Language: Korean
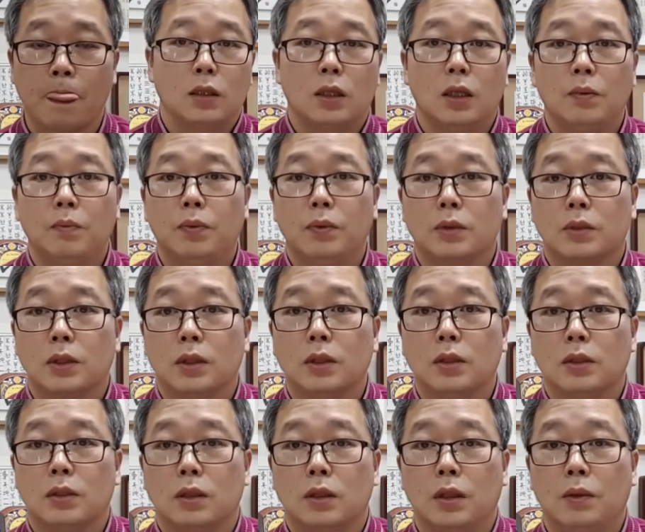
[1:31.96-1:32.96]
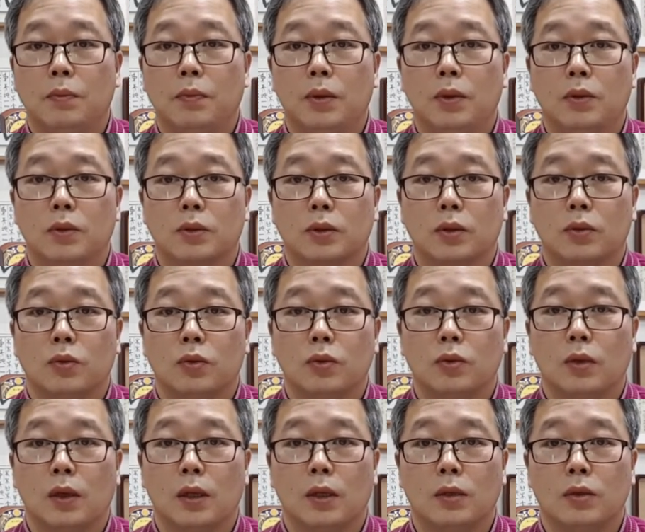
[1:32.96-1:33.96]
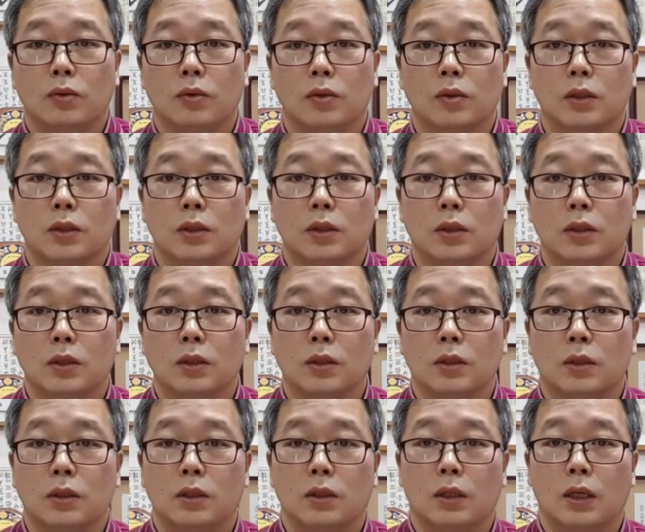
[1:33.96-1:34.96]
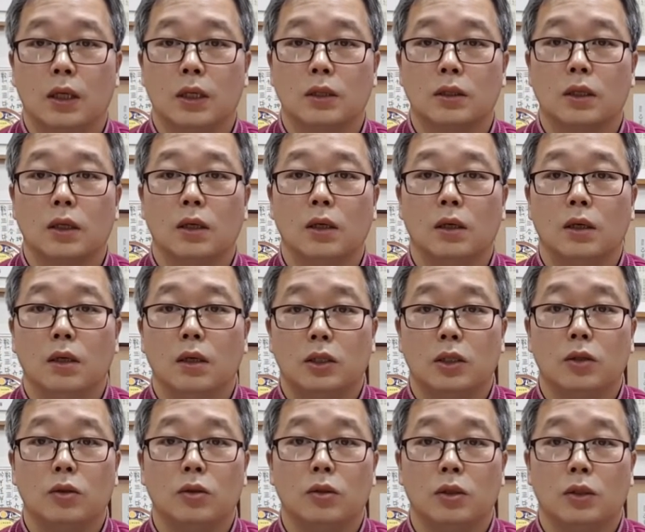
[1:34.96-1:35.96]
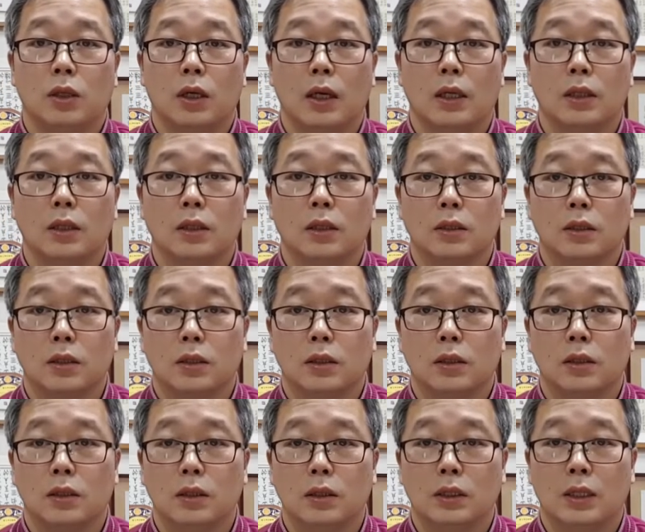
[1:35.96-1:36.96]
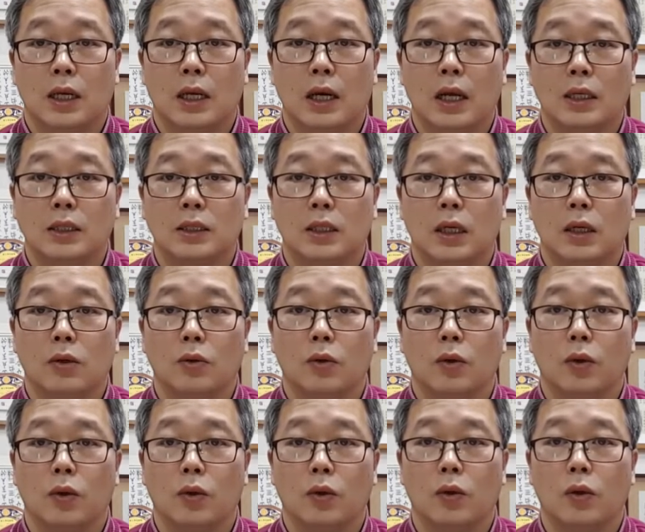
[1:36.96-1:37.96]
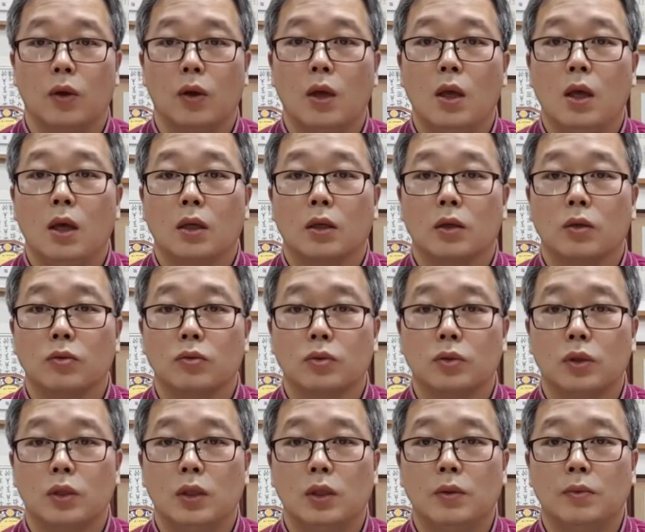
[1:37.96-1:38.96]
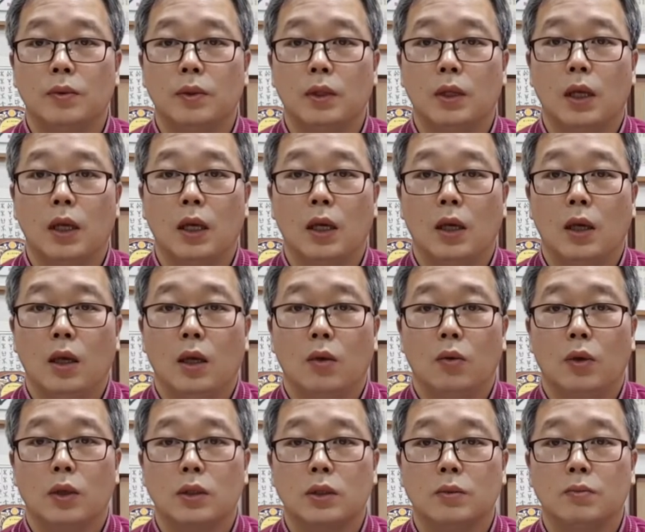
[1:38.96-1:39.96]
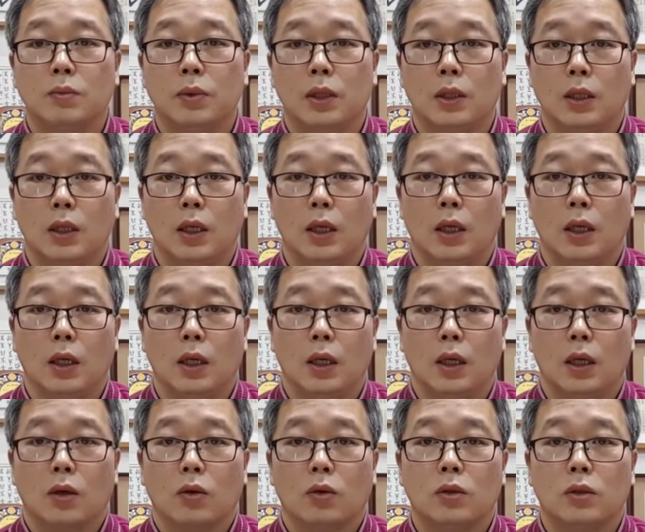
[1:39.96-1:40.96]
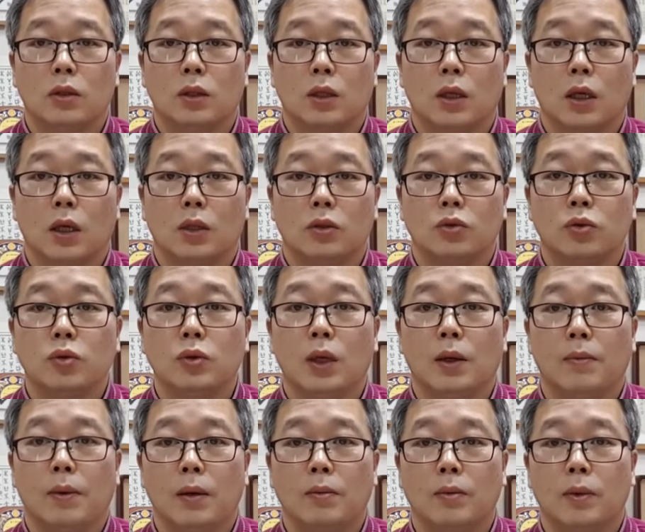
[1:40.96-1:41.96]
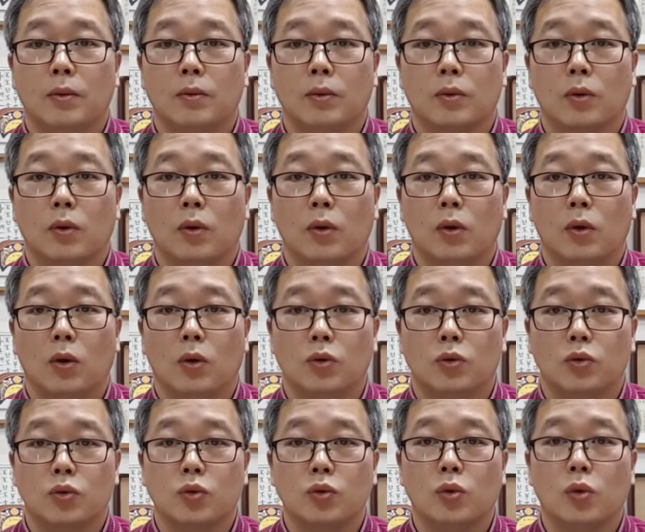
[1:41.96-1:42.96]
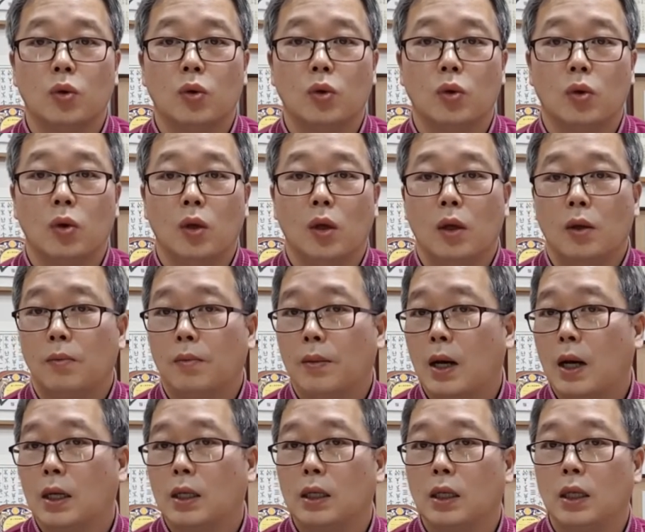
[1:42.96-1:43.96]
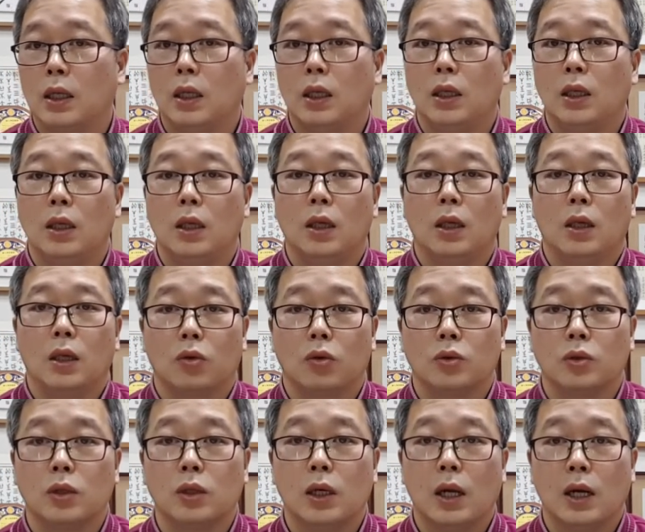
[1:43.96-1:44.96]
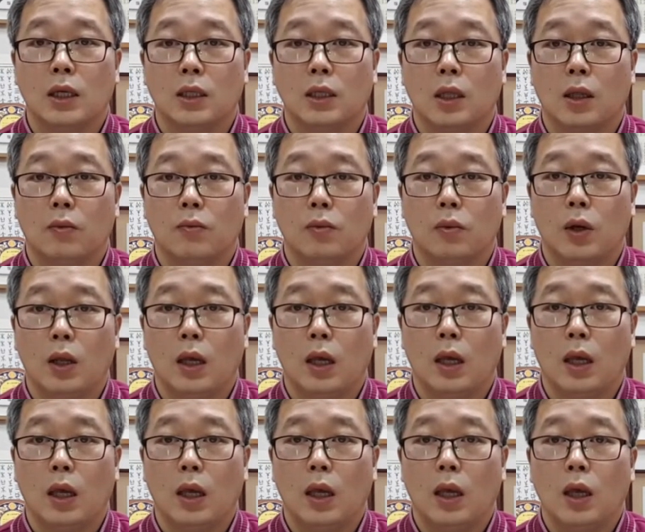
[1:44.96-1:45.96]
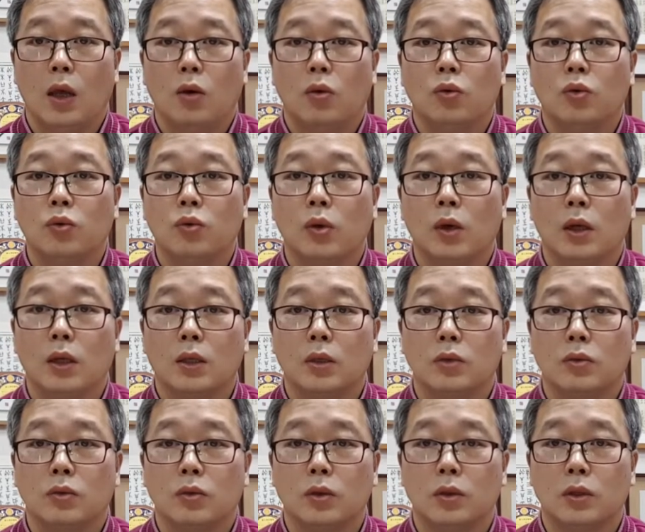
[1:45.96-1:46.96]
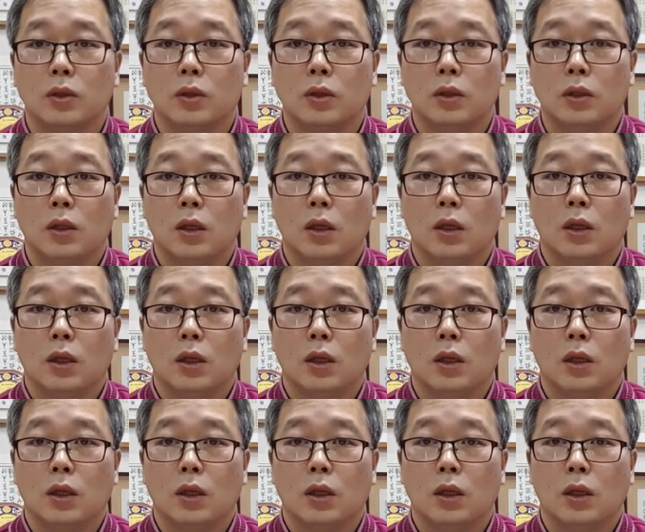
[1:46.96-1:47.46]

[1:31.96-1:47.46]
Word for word: TP, 저는 TP로서 후두화 근육을 접근을 해서 치료를 하는 것은 잘 하지 않고요. 경추 1번에 회전변이 그렇게 추나 방법으로 주로 많이 교정을 하기 때문에 후두하 근육은